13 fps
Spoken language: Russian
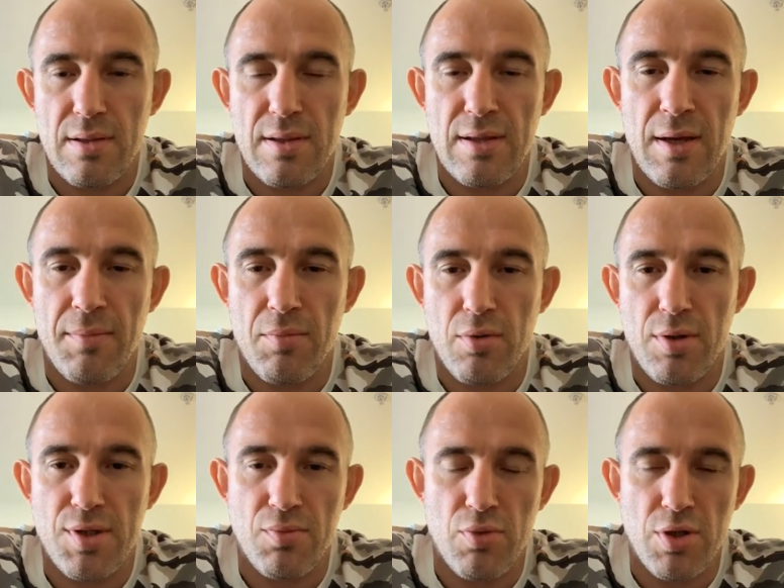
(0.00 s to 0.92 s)
там, к
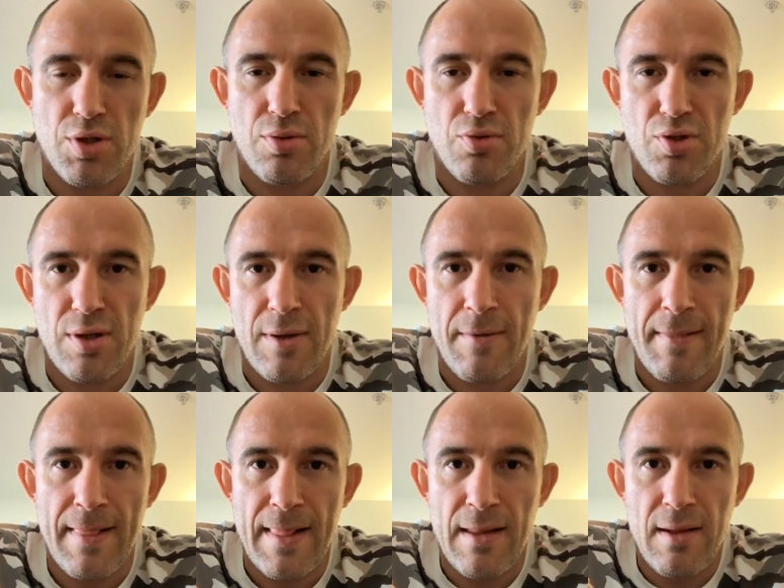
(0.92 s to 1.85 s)
чему лежит душа
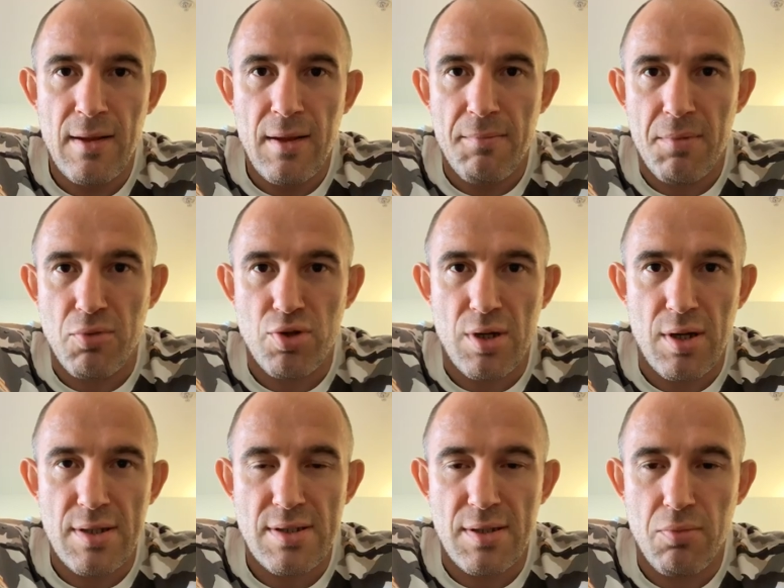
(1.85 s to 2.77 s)
потому что
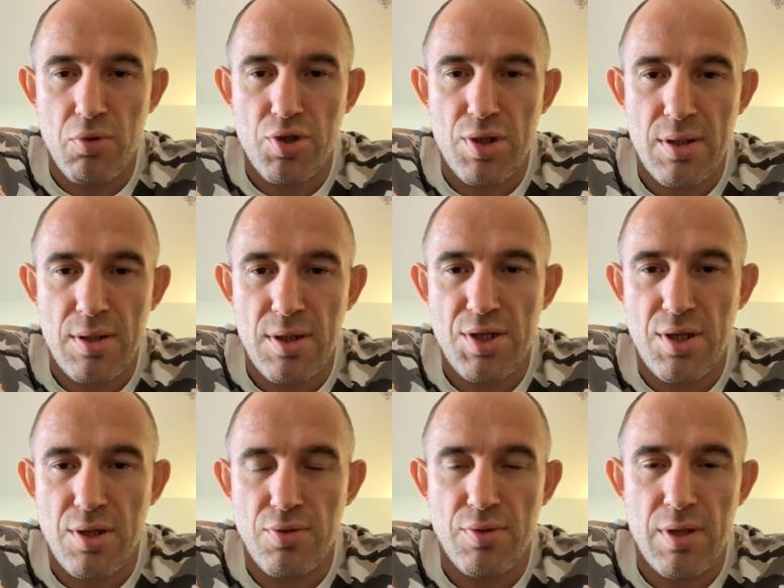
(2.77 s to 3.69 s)
гораздо больше отдача
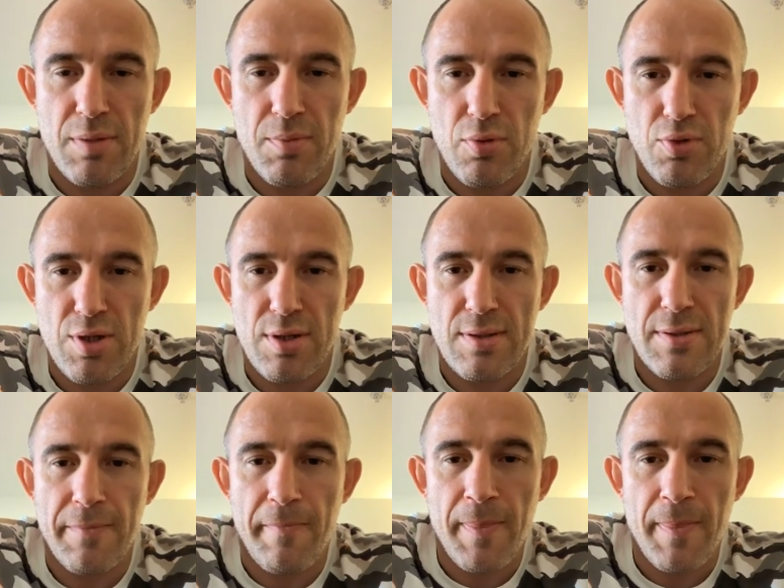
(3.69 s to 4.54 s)
результат получается.